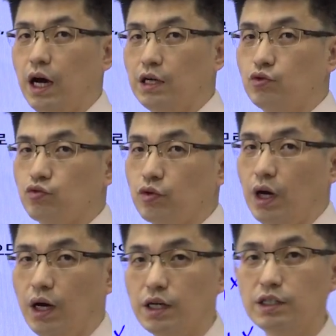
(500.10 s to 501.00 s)
알
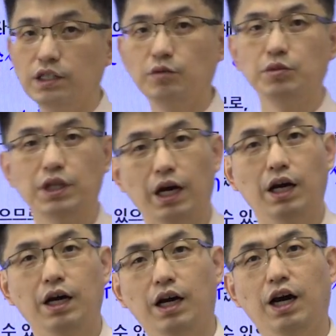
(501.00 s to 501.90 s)
수가 있습니다.
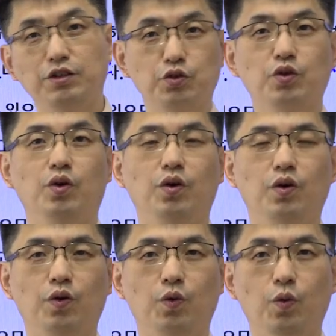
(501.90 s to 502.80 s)
아셨죠?
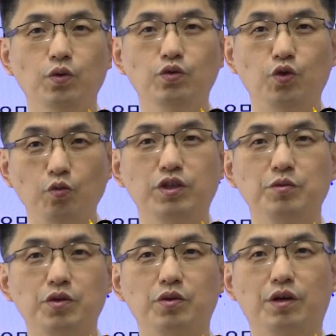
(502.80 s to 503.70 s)
오늘도 너무
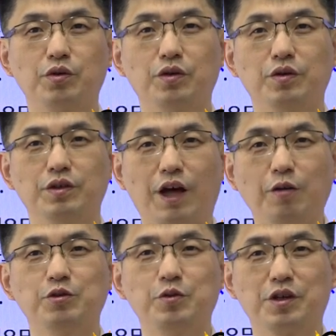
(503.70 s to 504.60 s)
재밌었다고요?
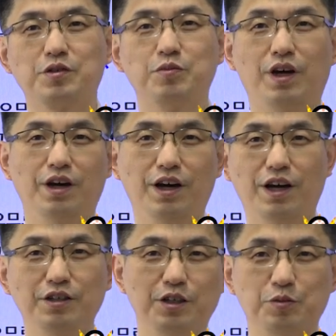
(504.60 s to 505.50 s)
다음 주에 뵙겠습니다.
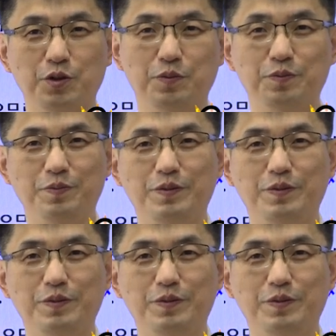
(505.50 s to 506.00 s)
안녕히 계십시오.